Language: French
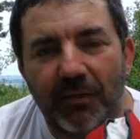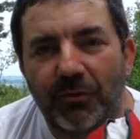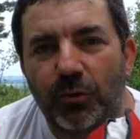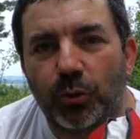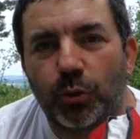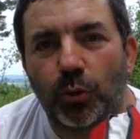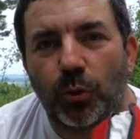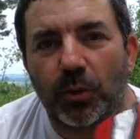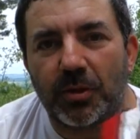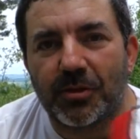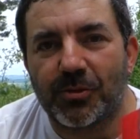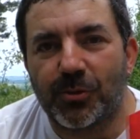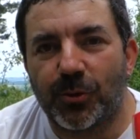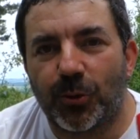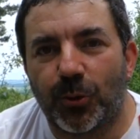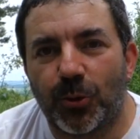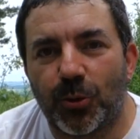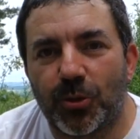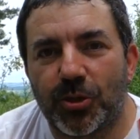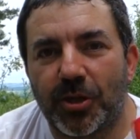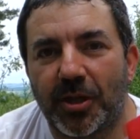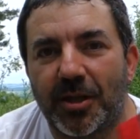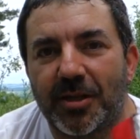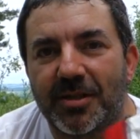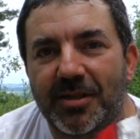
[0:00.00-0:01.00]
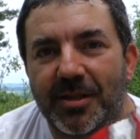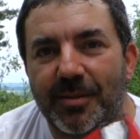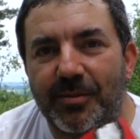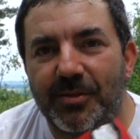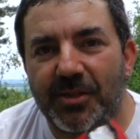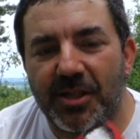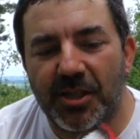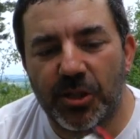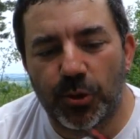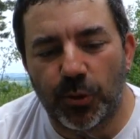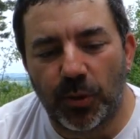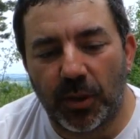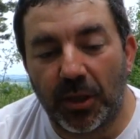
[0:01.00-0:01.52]
elle vaut 3 euros chez
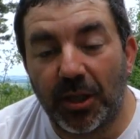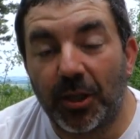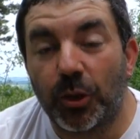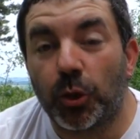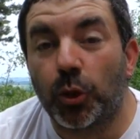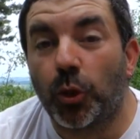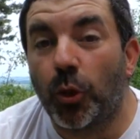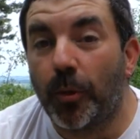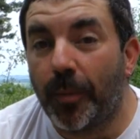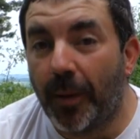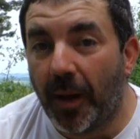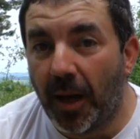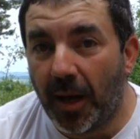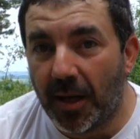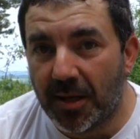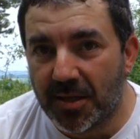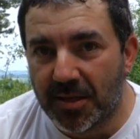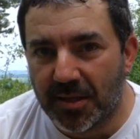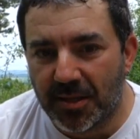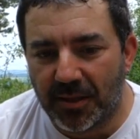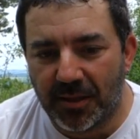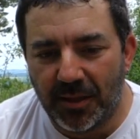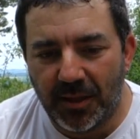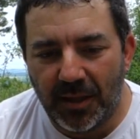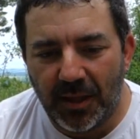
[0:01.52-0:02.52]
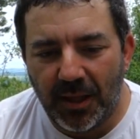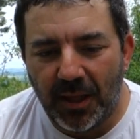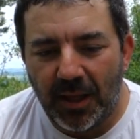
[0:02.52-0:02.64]
SMC je crois de base.